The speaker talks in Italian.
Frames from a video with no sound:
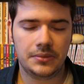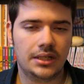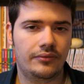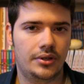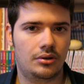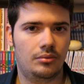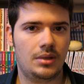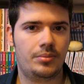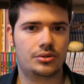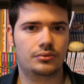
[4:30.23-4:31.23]
davvero
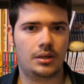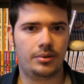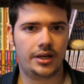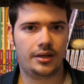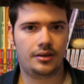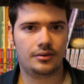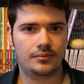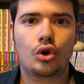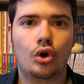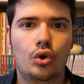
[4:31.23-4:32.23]
mi è piaciuta
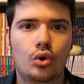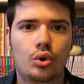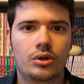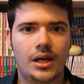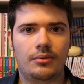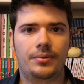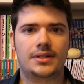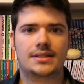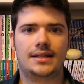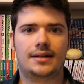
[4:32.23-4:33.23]
parecchio concludiamo
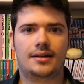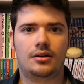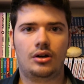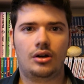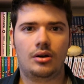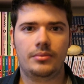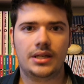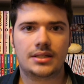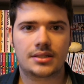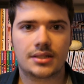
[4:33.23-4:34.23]
per Star
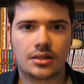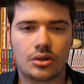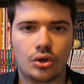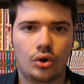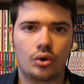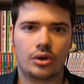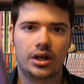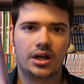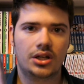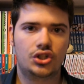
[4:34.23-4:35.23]
Comics
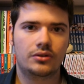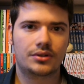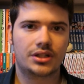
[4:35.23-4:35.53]
con 5 eh,